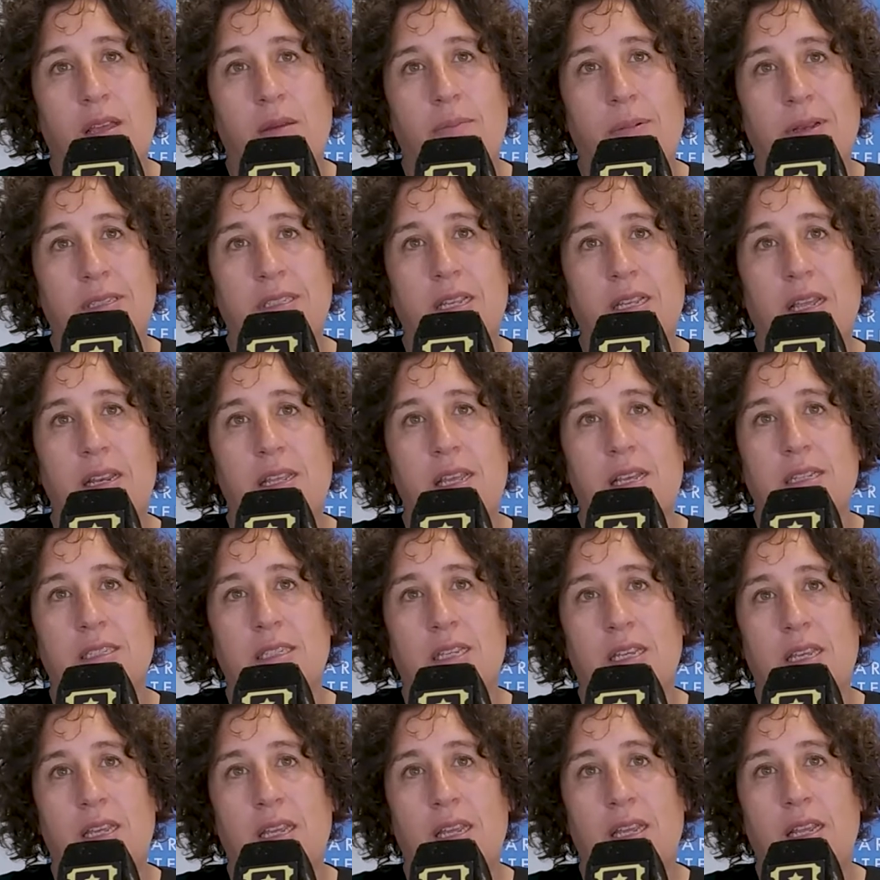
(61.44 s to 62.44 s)
pasaría
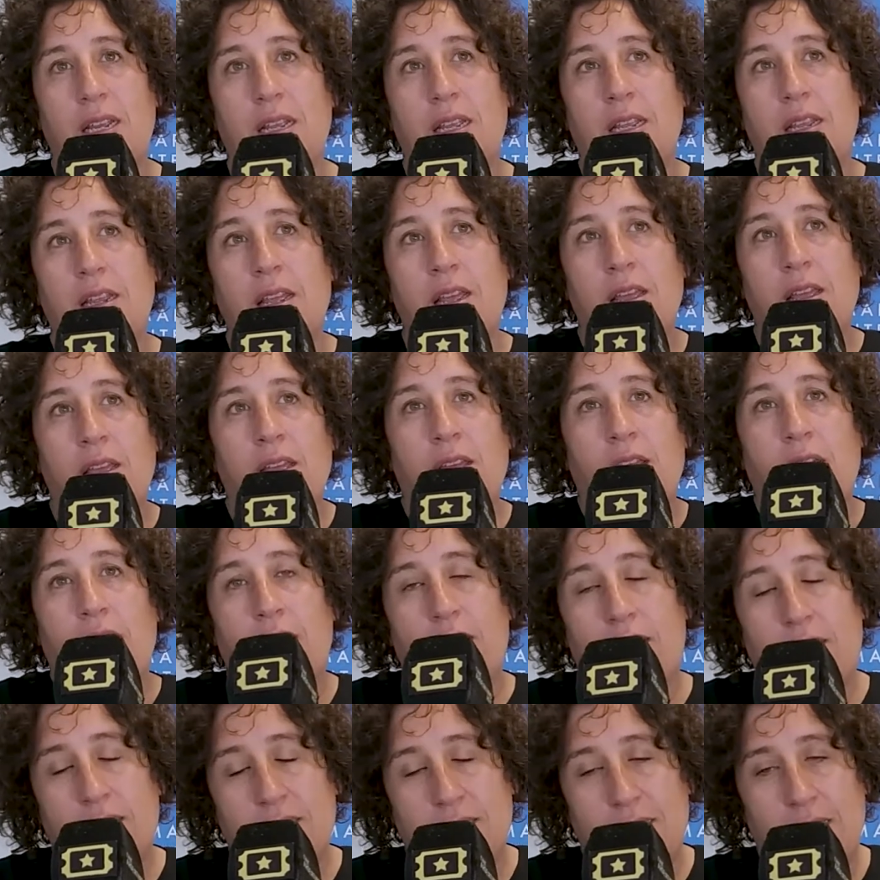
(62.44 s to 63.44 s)
si,
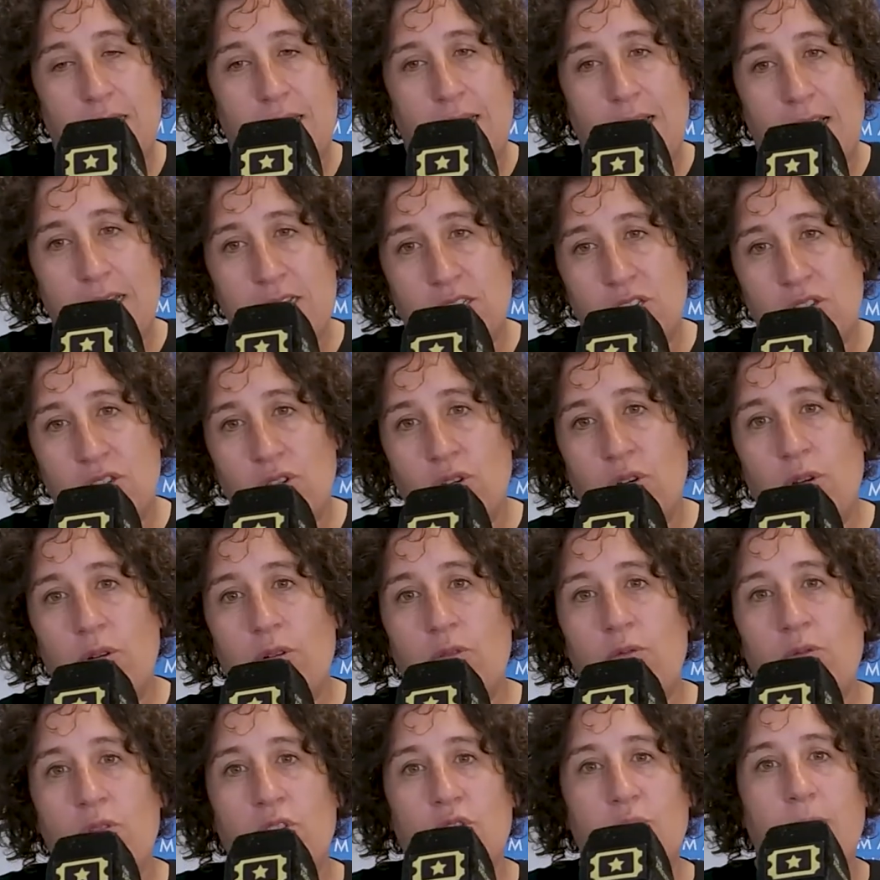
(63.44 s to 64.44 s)
en este caso,
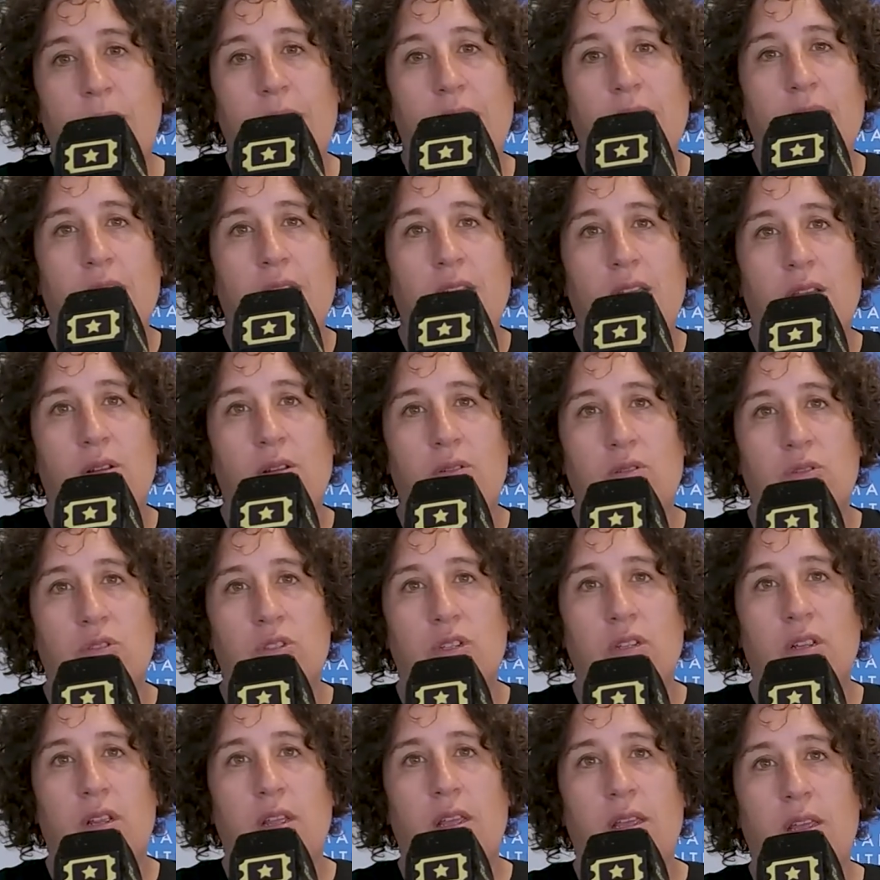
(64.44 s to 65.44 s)
unos
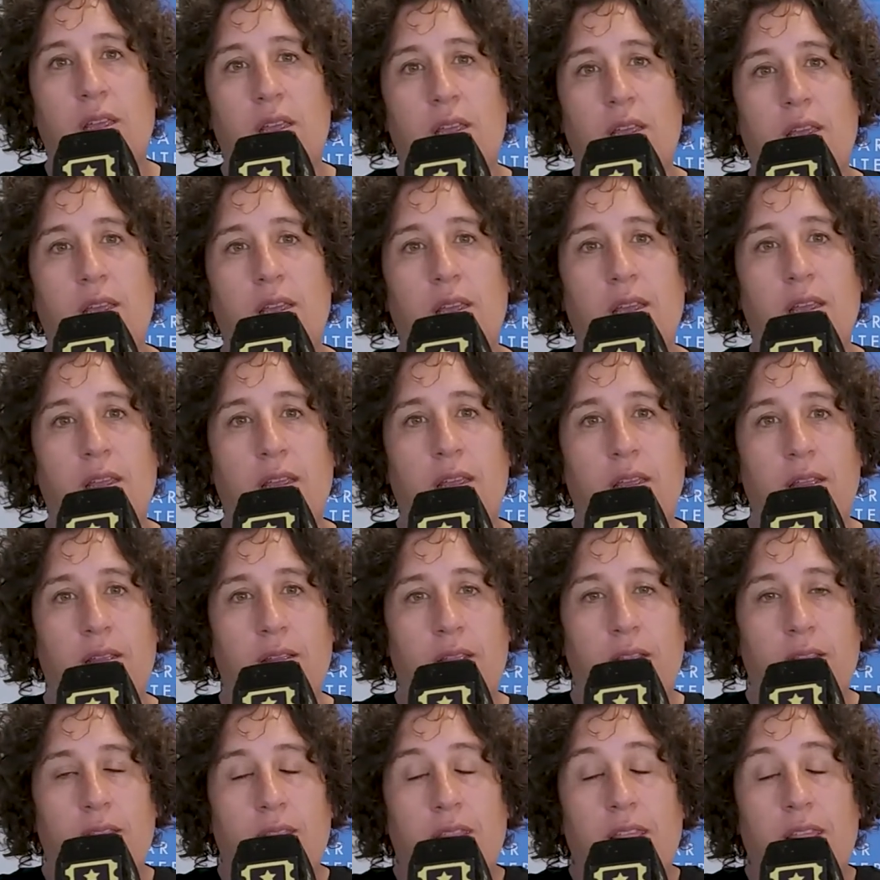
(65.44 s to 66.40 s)
marineros eh,